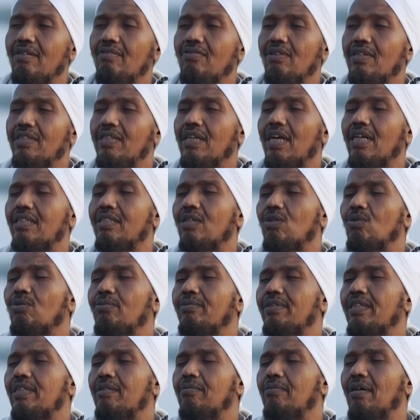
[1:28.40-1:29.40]

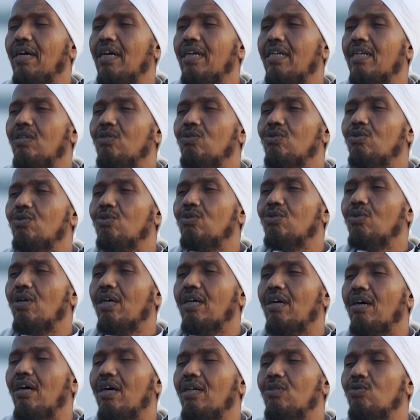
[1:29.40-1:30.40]
فزادهم إيمانا
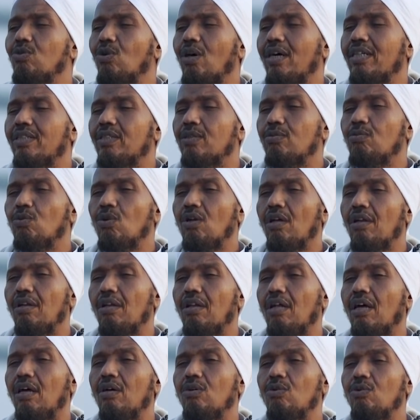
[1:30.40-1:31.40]
وقالوا حسبنا
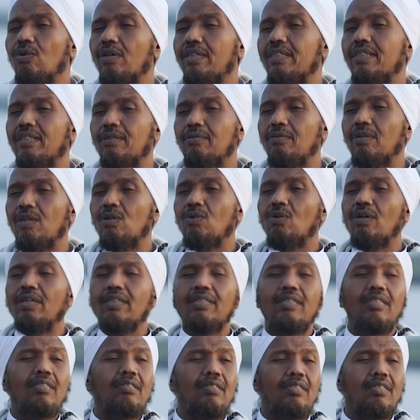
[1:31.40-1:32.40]
الله ونعم
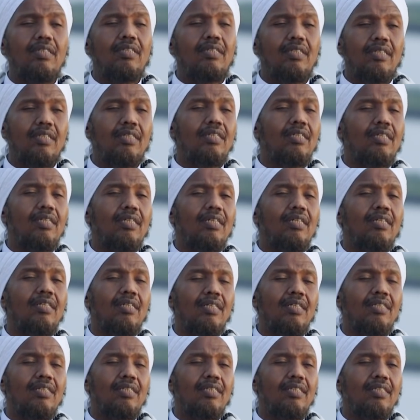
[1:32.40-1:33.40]

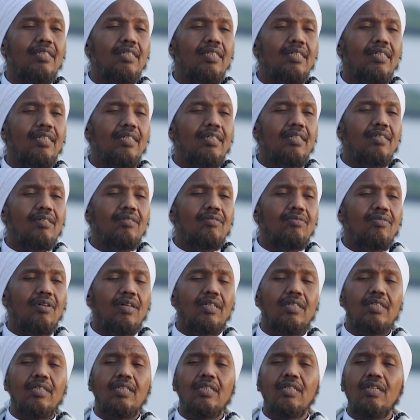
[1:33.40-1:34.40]
الوكيل
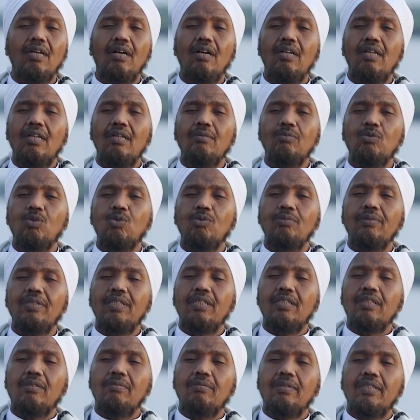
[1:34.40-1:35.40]
فانقلبوا
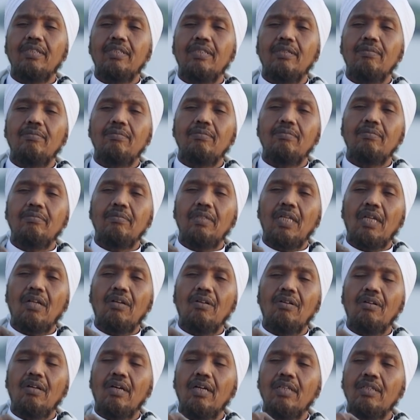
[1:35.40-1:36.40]
بنعمة من
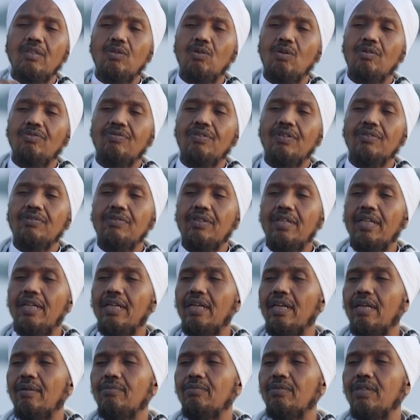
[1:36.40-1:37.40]
الله
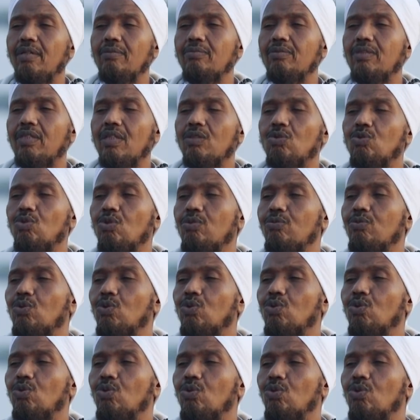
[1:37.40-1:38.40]
وفضل لم يمسسهم
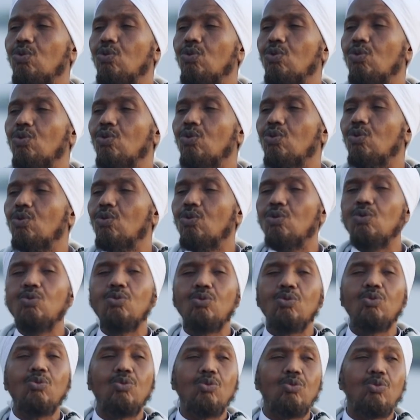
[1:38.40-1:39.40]
سوء
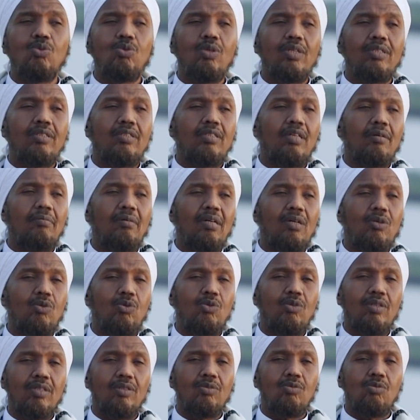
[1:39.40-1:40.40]

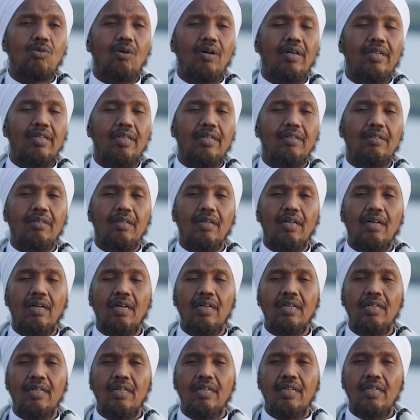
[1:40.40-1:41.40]
واتبعوا رضوان
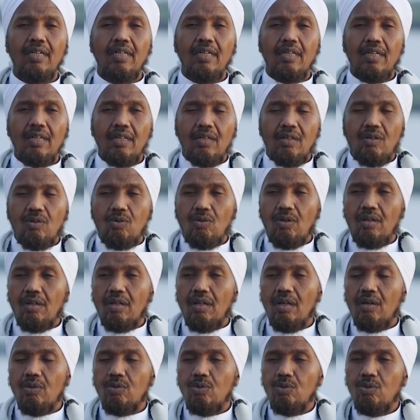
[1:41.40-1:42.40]
الله
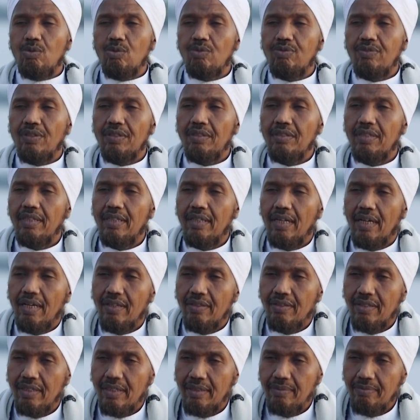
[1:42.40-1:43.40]
والله ذو فضل
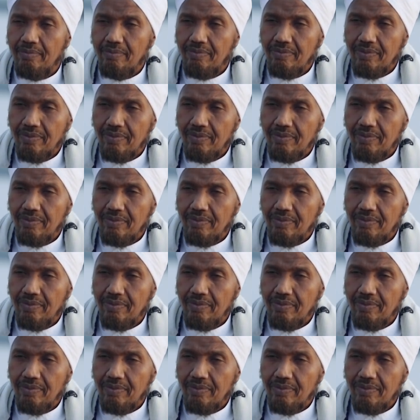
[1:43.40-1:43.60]
عظيم